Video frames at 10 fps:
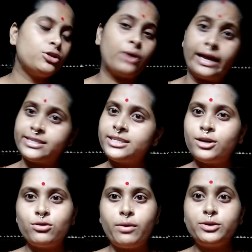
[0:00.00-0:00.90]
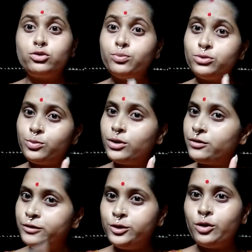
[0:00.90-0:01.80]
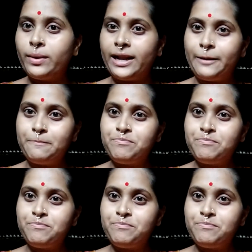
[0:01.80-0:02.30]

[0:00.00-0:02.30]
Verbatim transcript: তো আজকে জানো আমি চুপচুপ করে ভিডিও বানাই